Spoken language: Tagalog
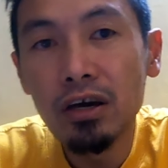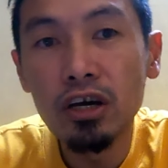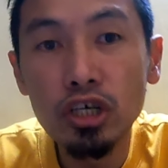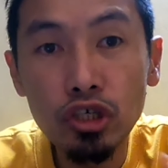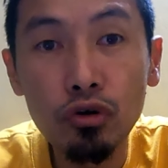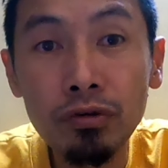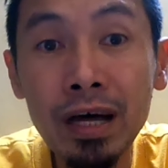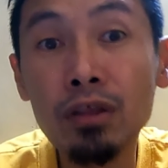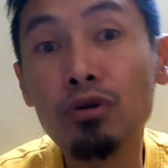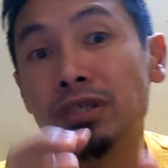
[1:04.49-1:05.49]
is yung
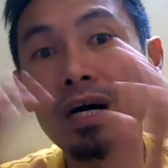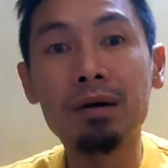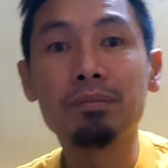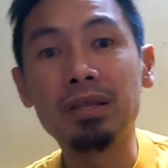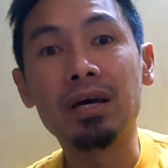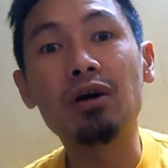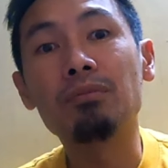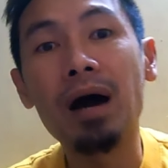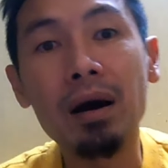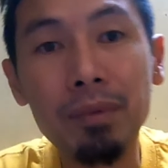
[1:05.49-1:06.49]
nandun sa
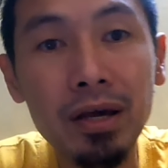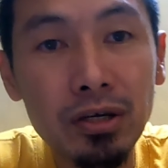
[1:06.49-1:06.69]
Mindanao mga kamay.